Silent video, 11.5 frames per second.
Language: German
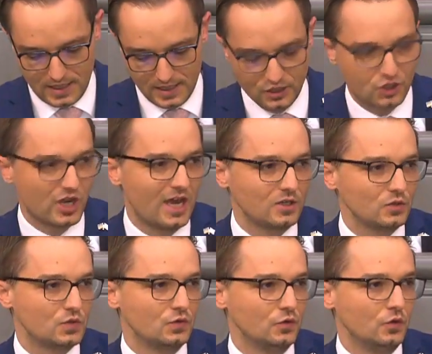in die
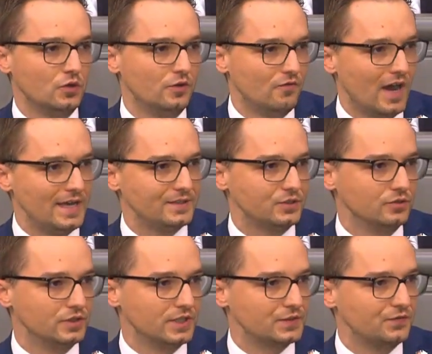Schranken zu
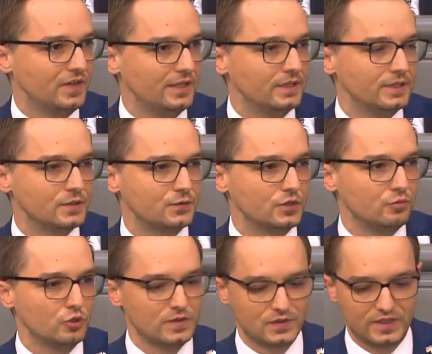weisen. deswegen ist für die
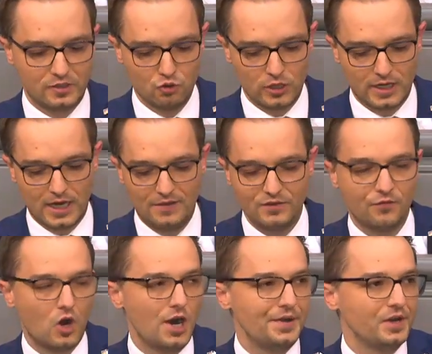Bundesregierung klar, wir
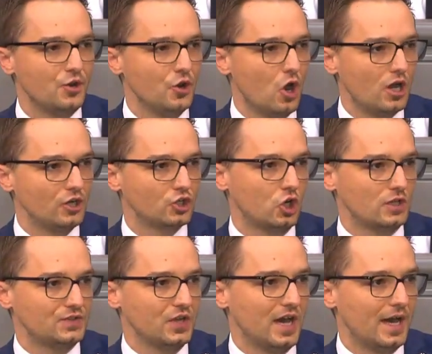wollen noch
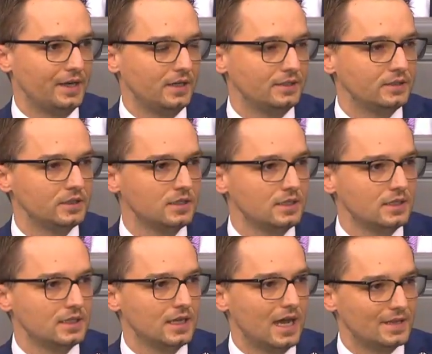entschlossener handeln
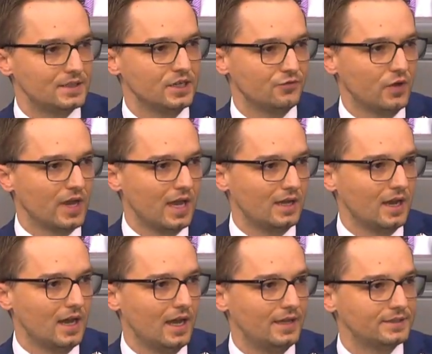als in der
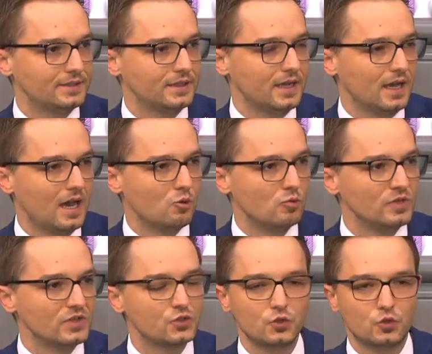Vergangenheit. Aber um
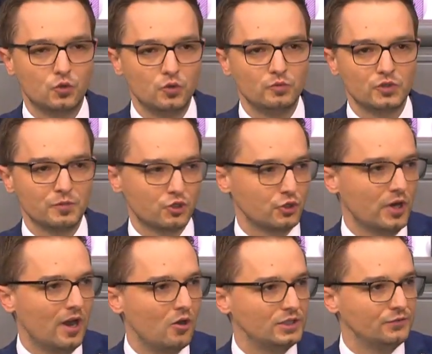das zu tun, muss man schon
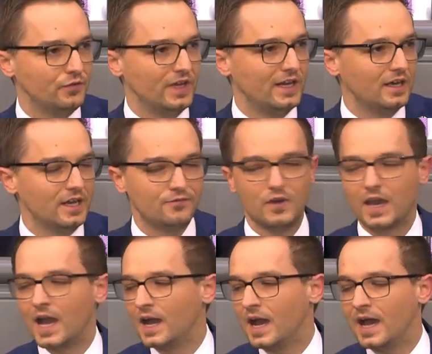auch die Fehler der
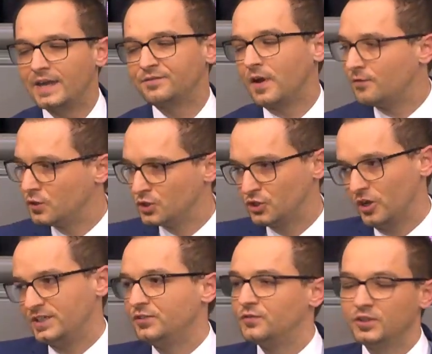Vergangenheit. Frau von
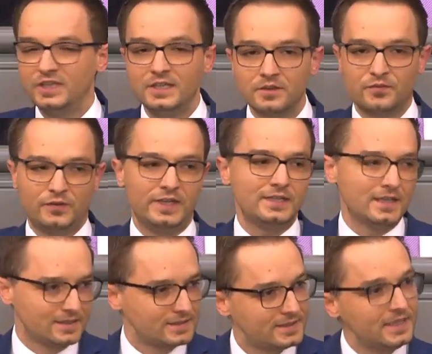Storch, ich würde Ihnen empfehlen,
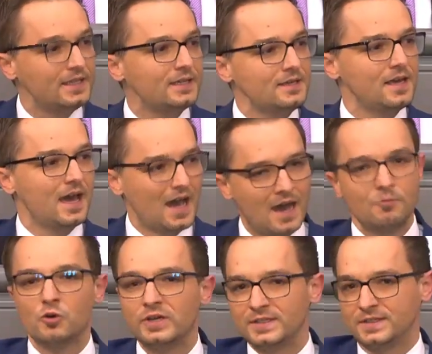dass Sie am
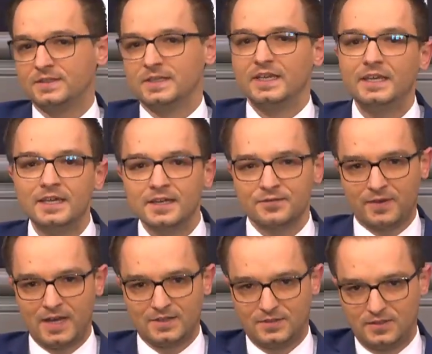ruhigsten sind. Ihre
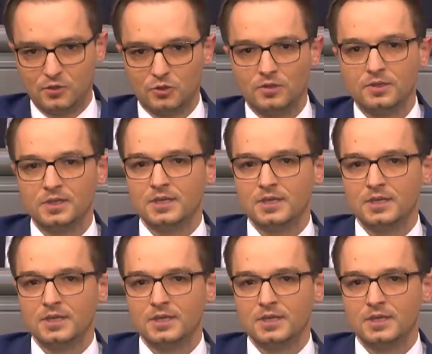Fraktion,